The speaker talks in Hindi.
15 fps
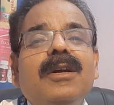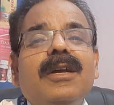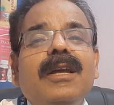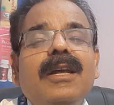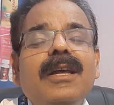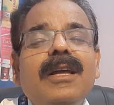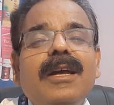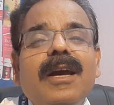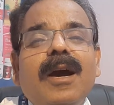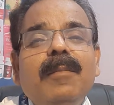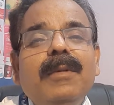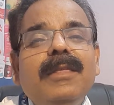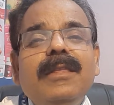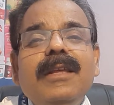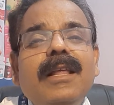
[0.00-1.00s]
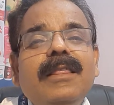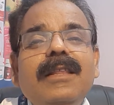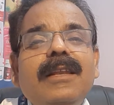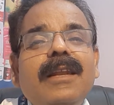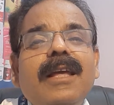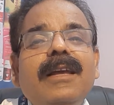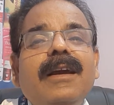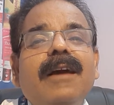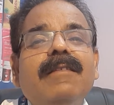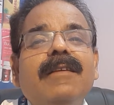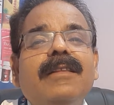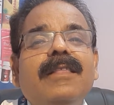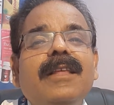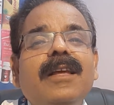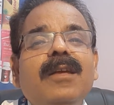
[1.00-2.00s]
कि हम इतनी हल्दी नहीं खा
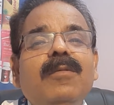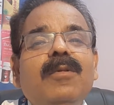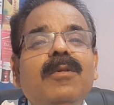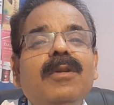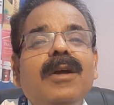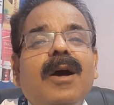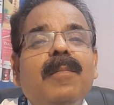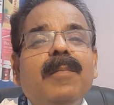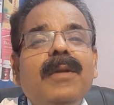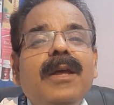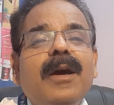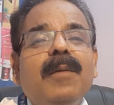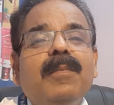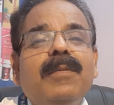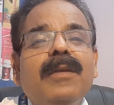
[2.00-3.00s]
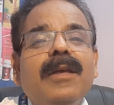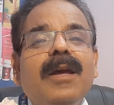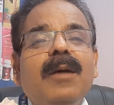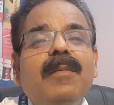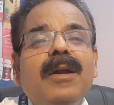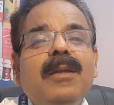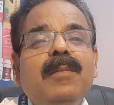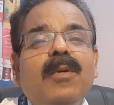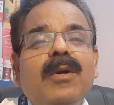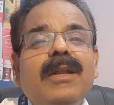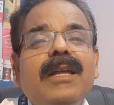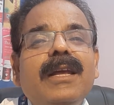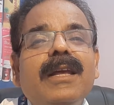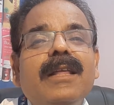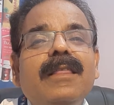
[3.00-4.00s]
सकते कि वो अपने आप से हमारी
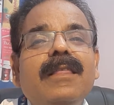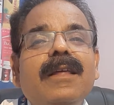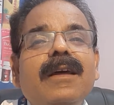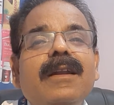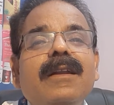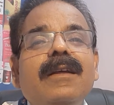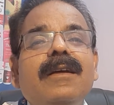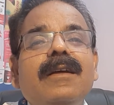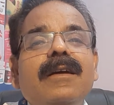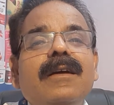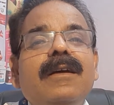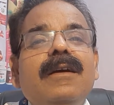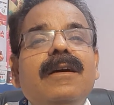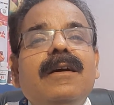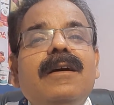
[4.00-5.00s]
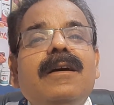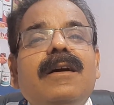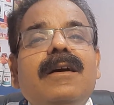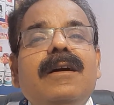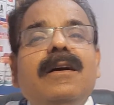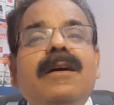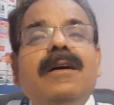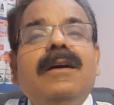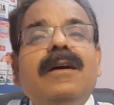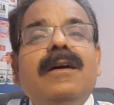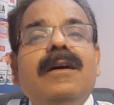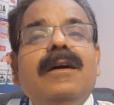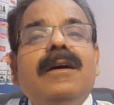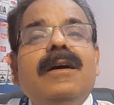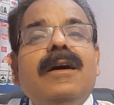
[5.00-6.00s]
बॉडी के अंदर आ,
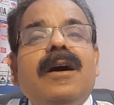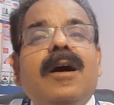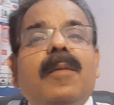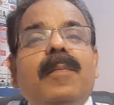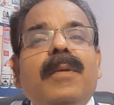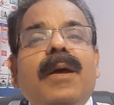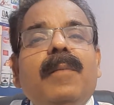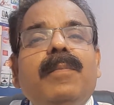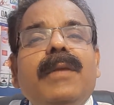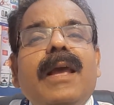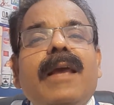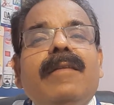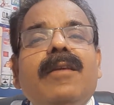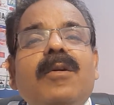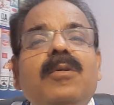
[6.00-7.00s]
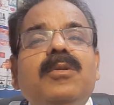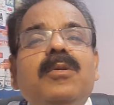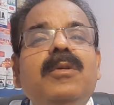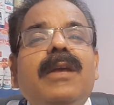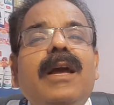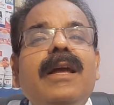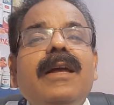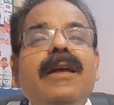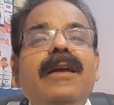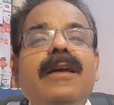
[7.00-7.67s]
अपने आप से ऐसा कुछ हो जाए